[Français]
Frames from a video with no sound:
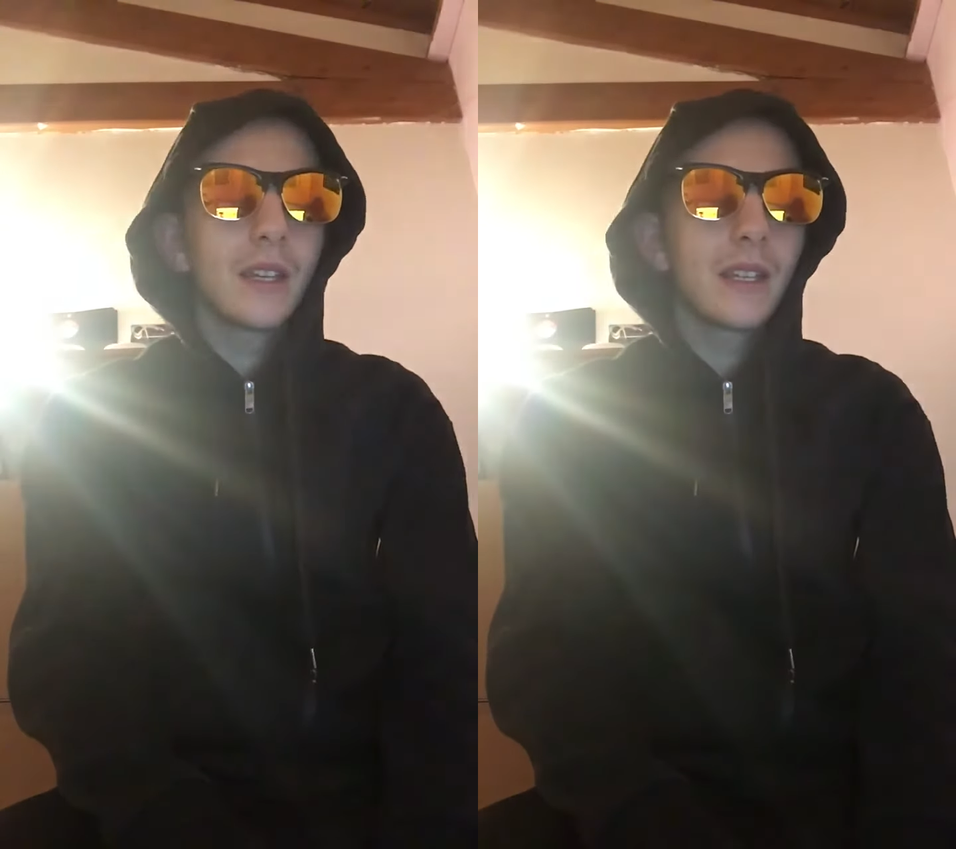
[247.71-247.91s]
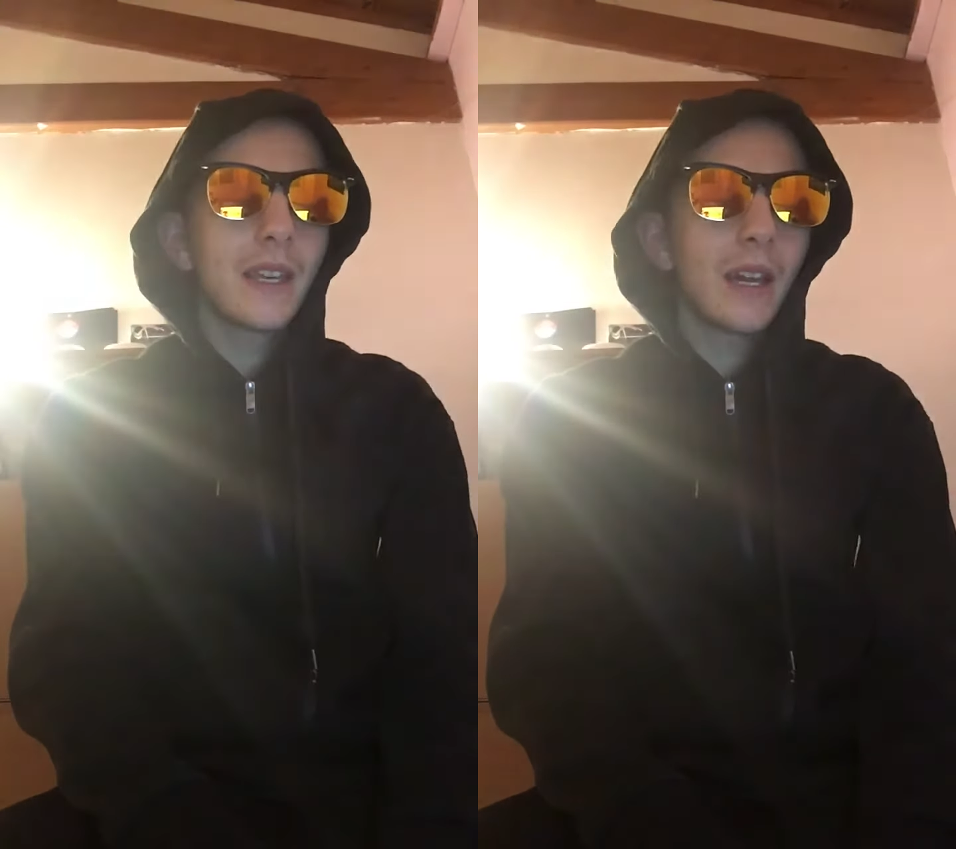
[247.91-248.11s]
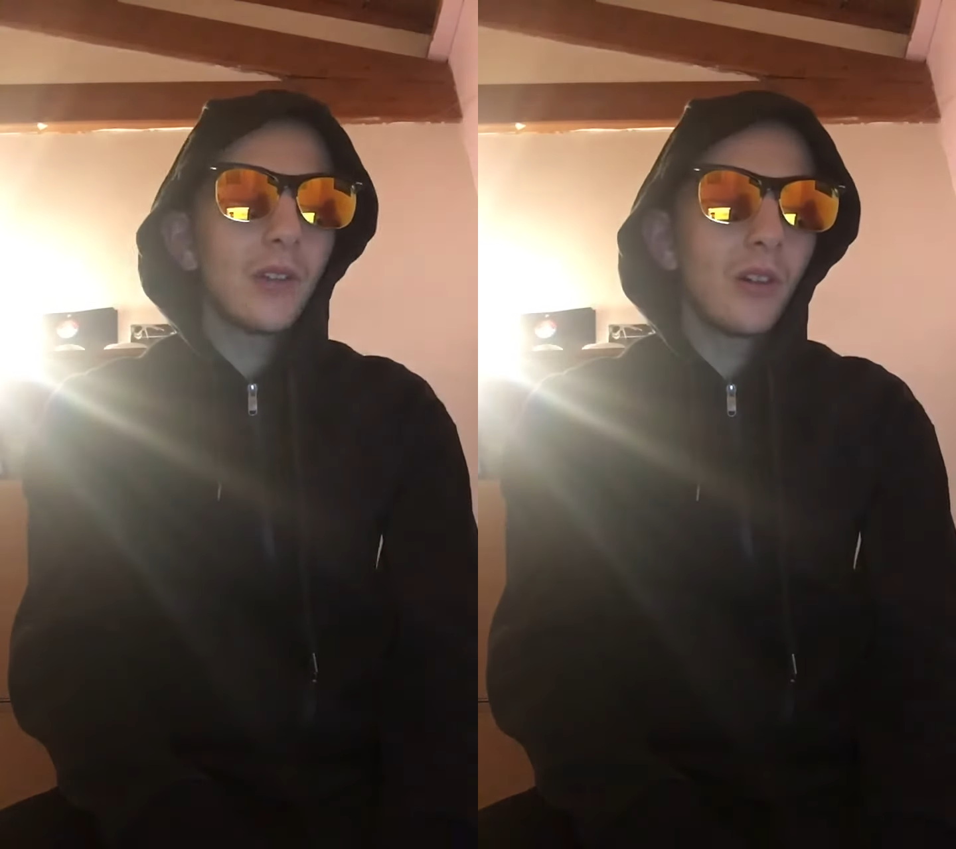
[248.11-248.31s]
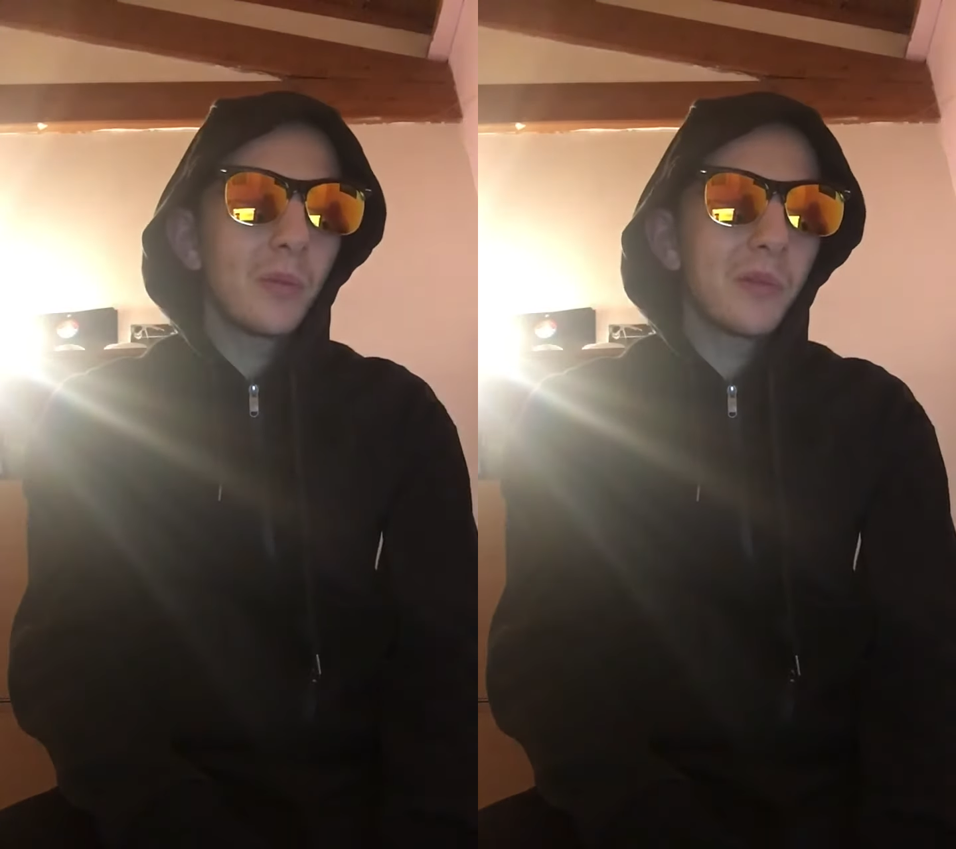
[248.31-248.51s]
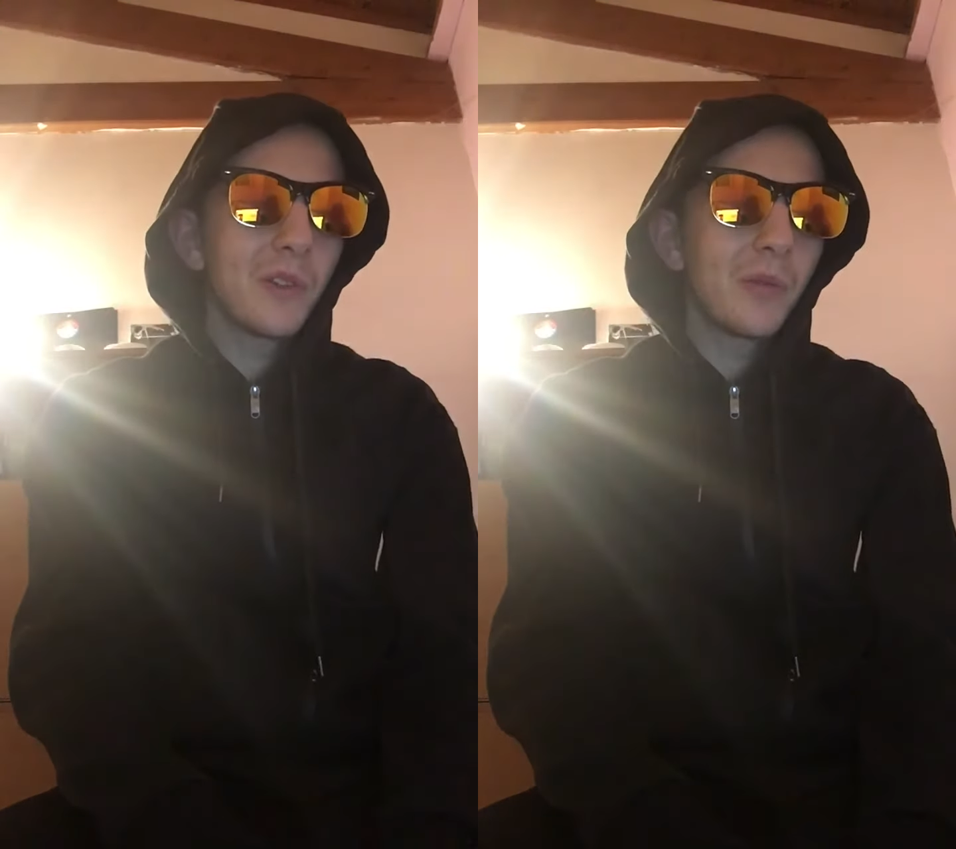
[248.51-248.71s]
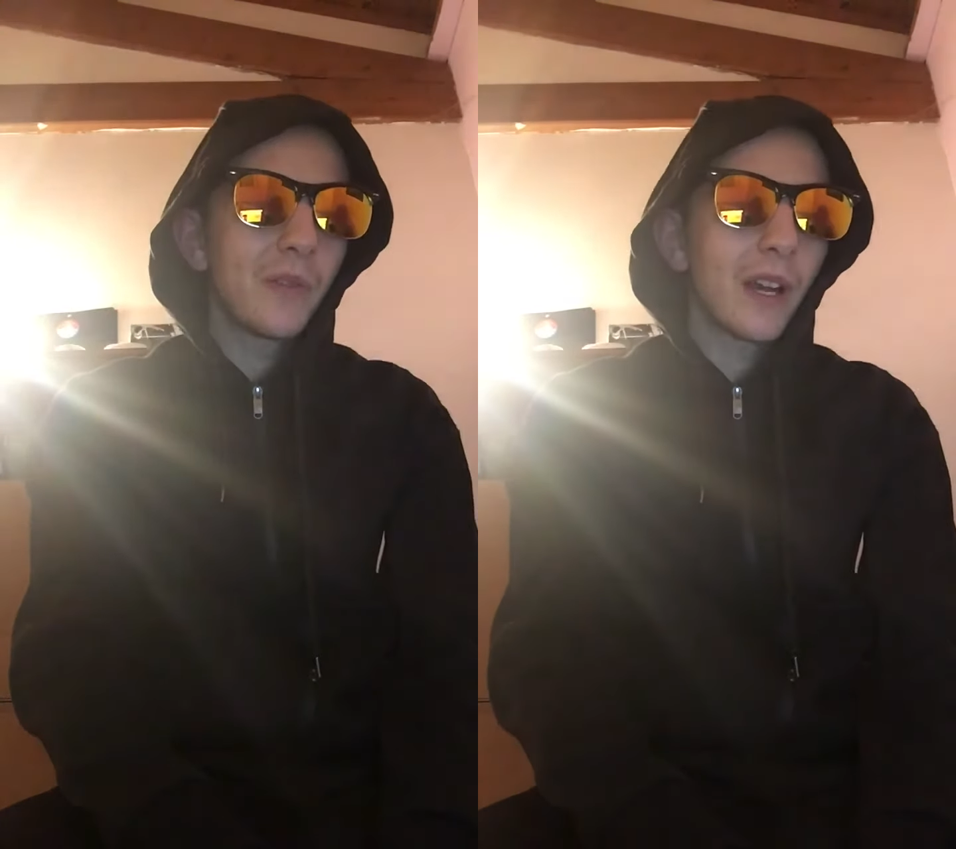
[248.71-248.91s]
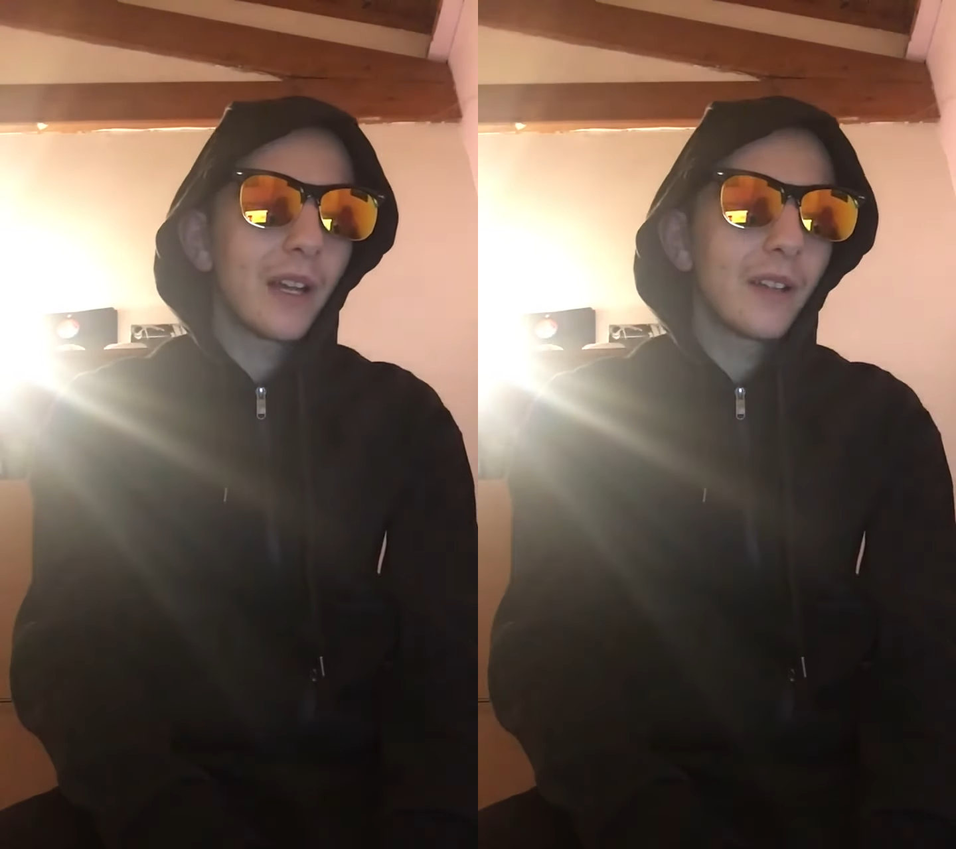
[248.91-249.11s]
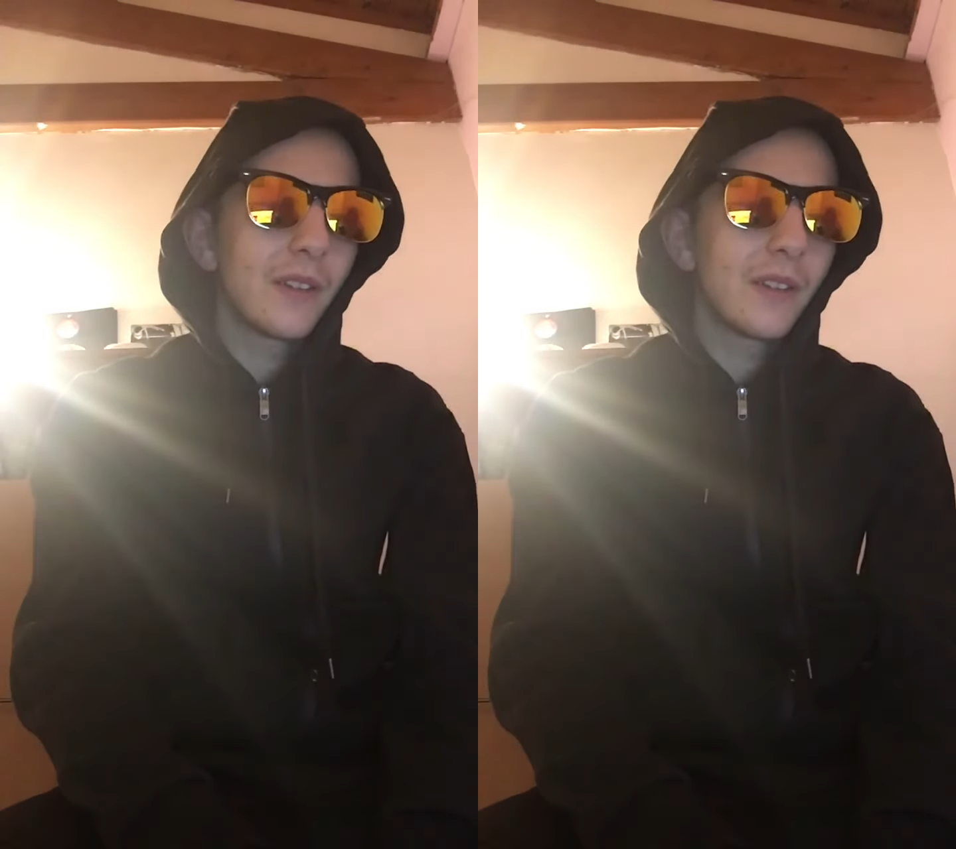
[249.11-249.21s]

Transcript: Carrillo en profite pour faire un